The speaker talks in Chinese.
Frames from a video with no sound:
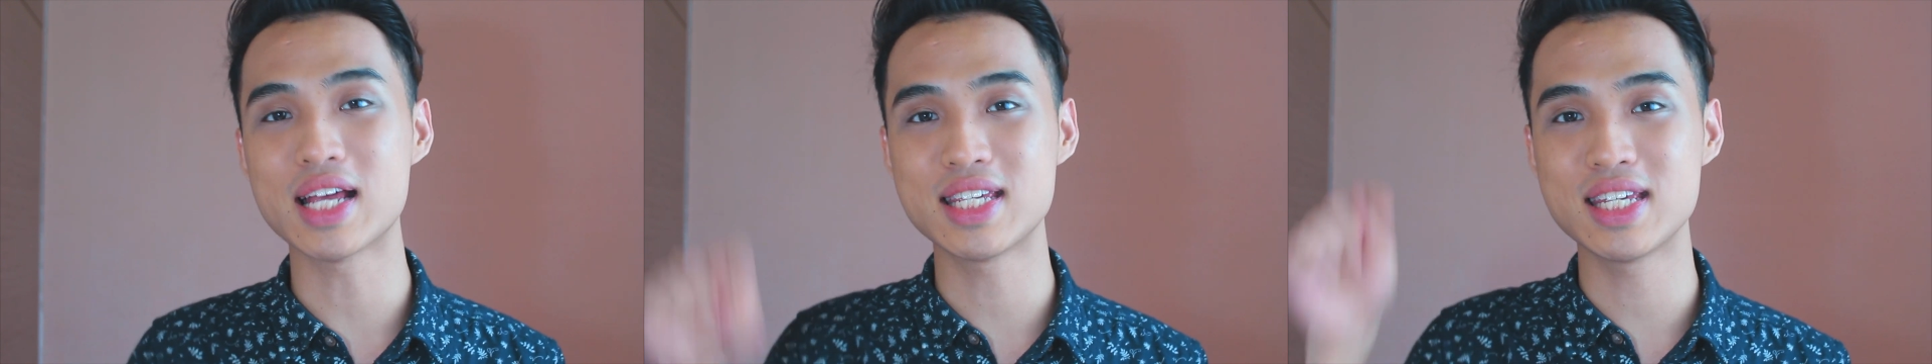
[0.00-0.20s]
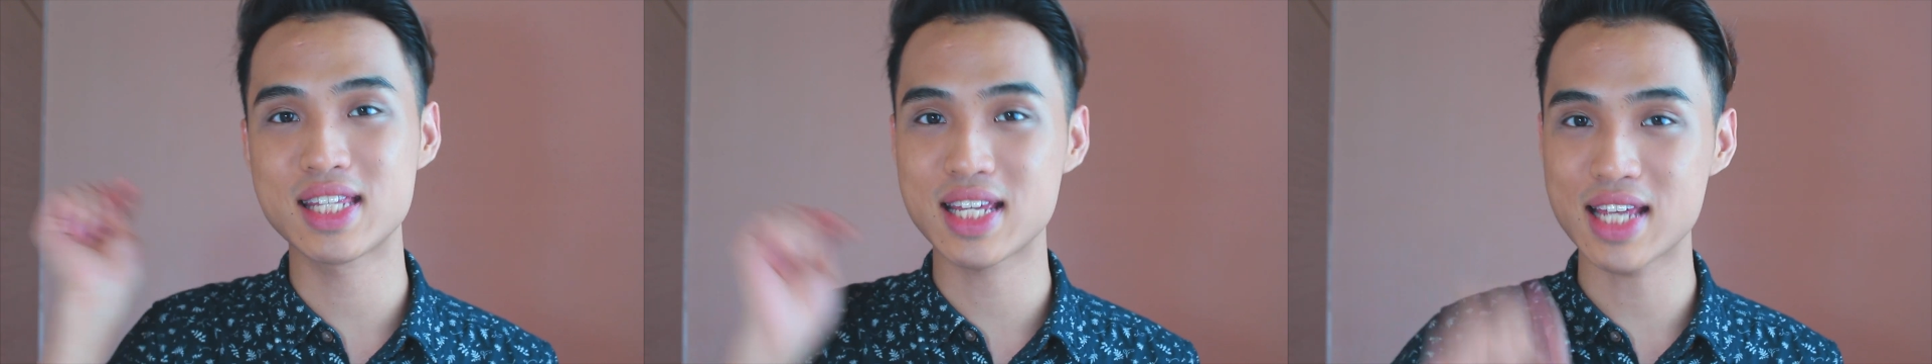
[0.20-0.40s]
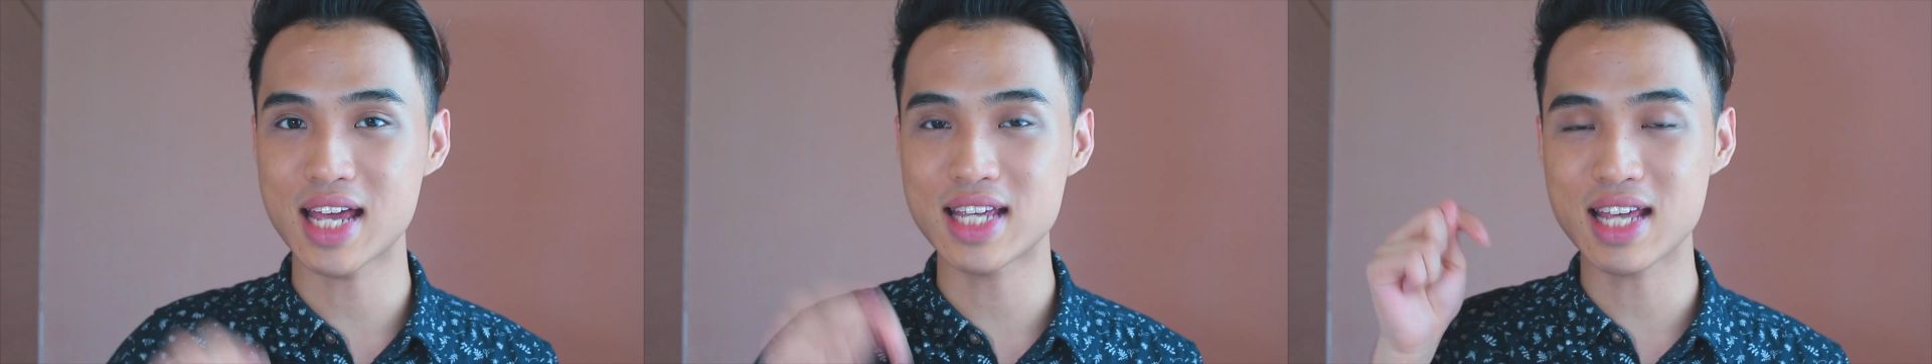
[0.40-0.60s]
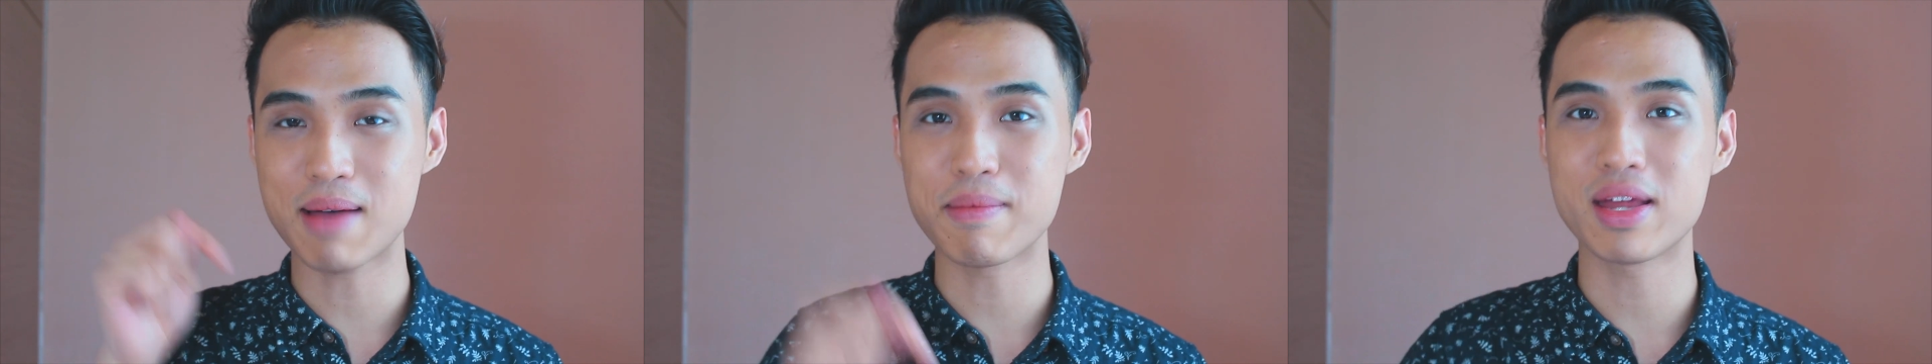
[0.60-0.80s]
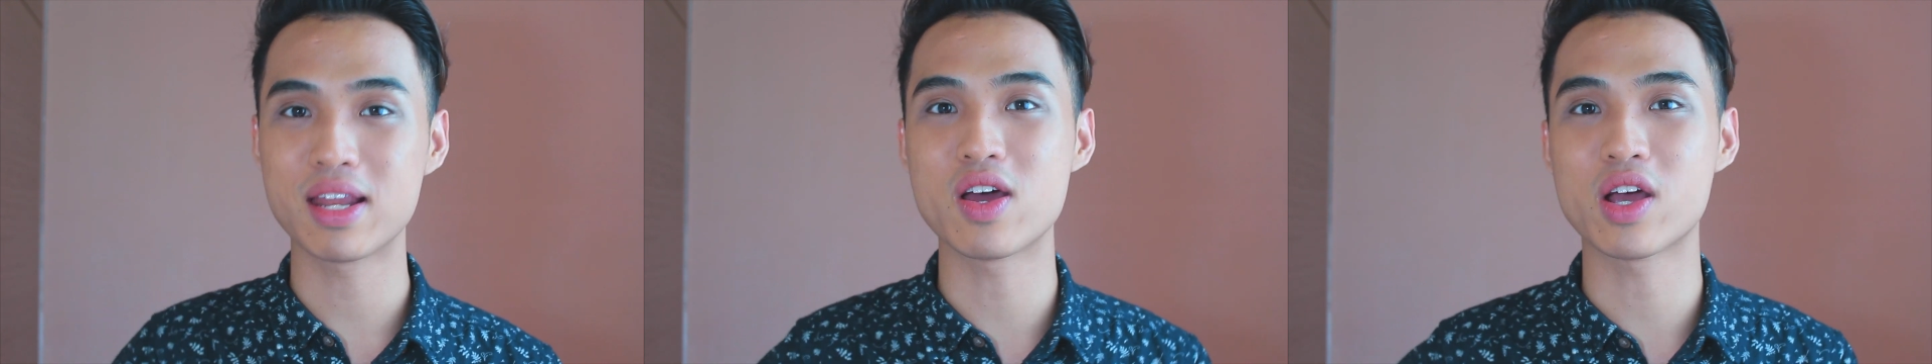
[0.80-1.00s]
记得在下
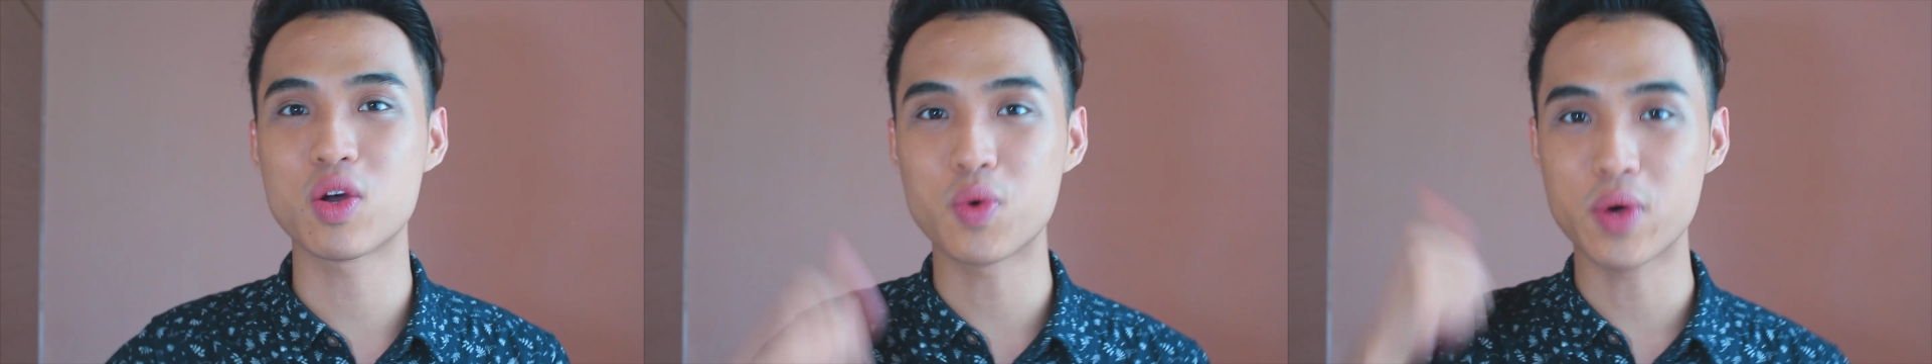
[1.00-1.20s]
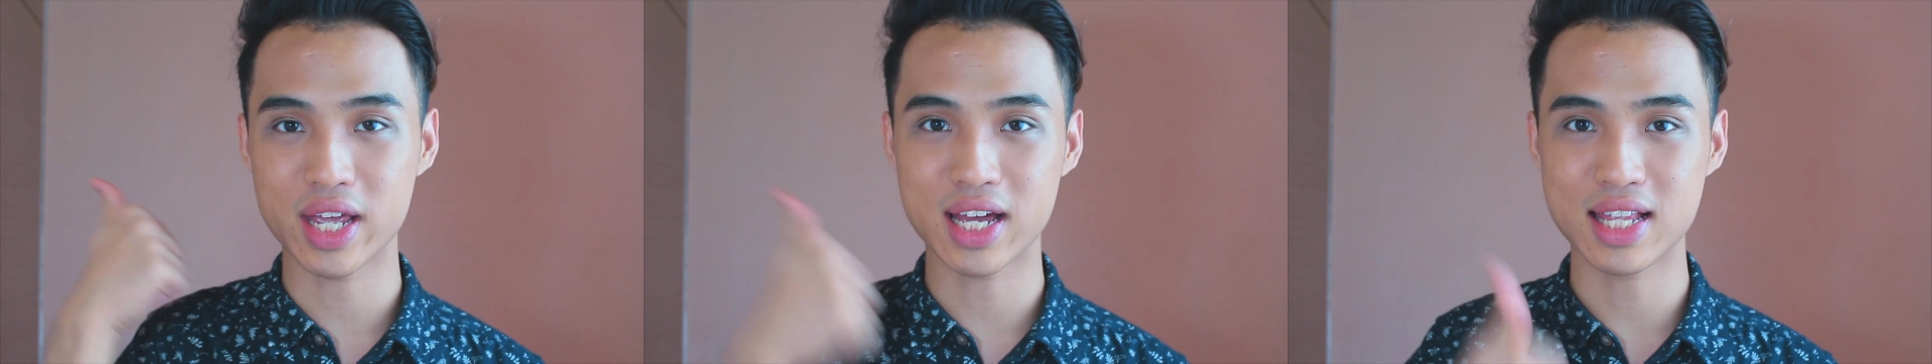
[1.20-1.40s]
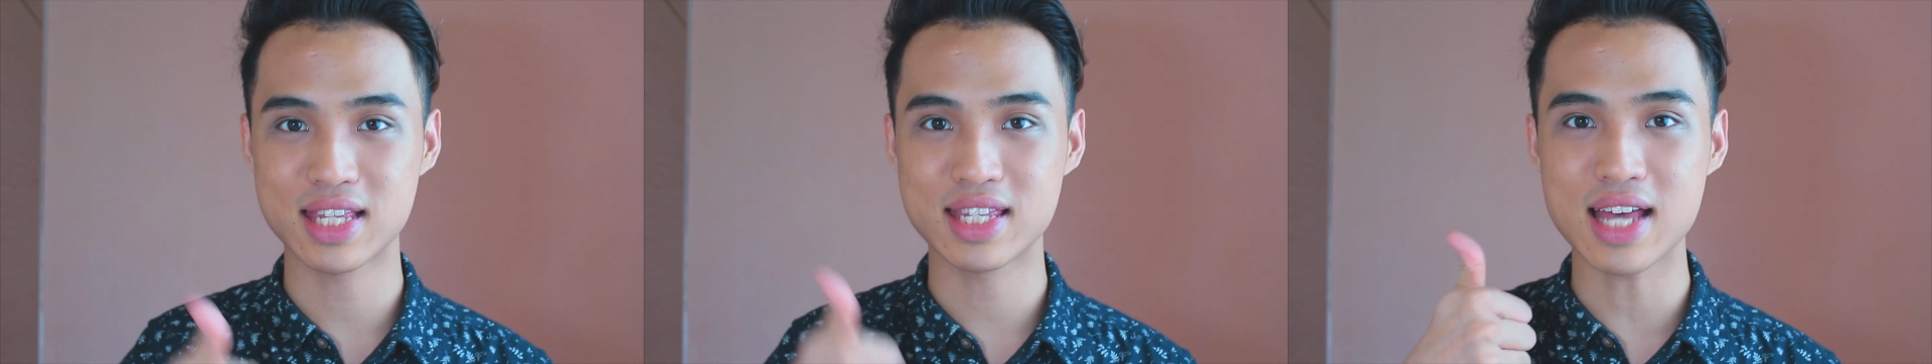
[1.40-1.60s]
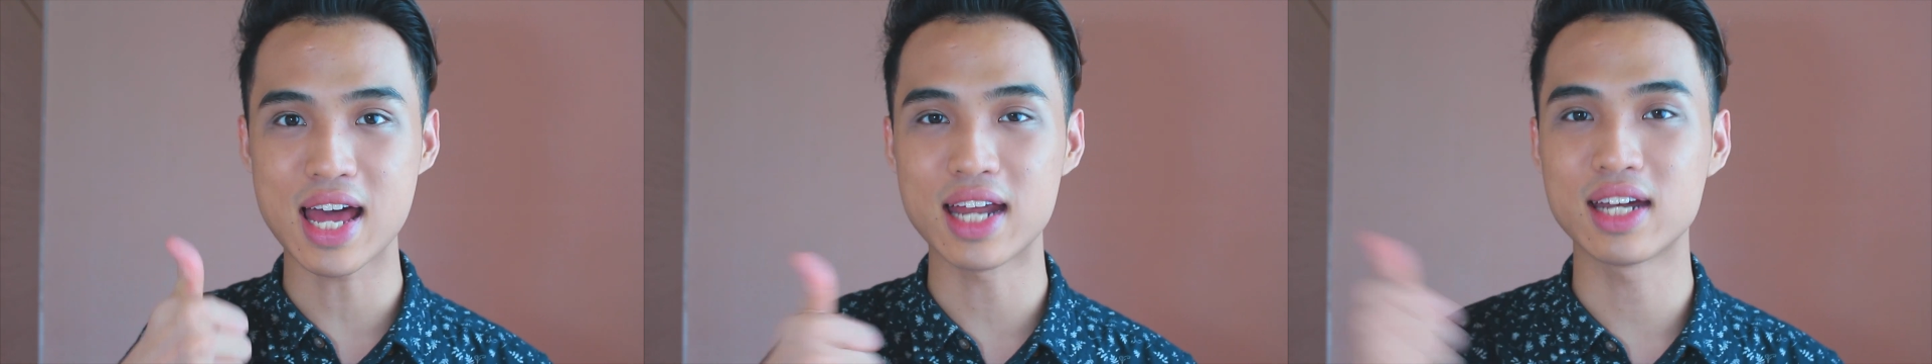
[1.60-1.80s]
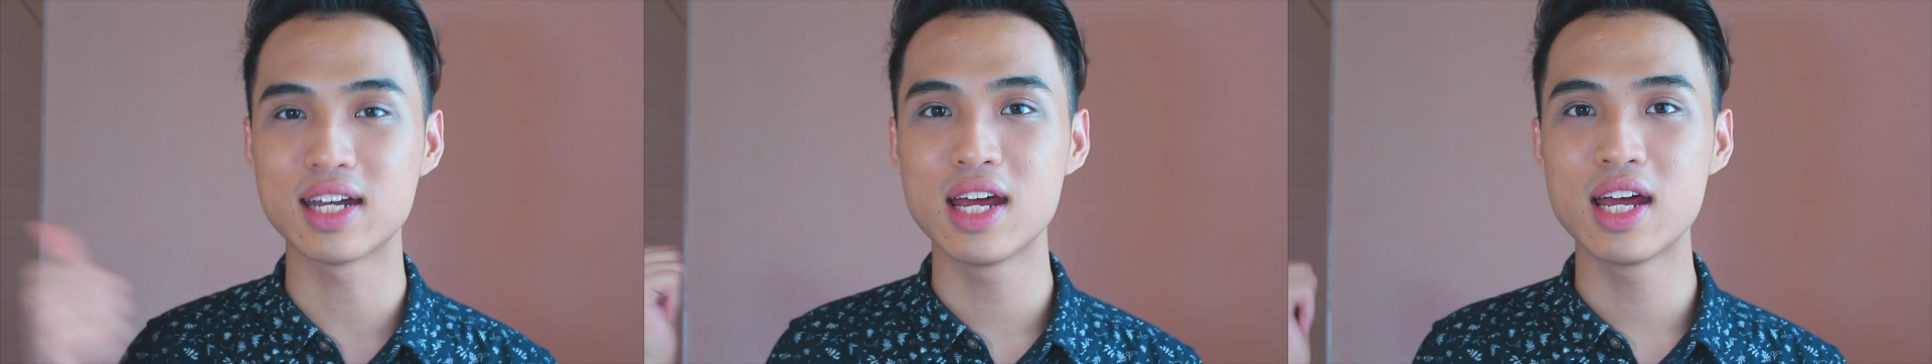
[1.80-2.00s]
面留给我一个赞，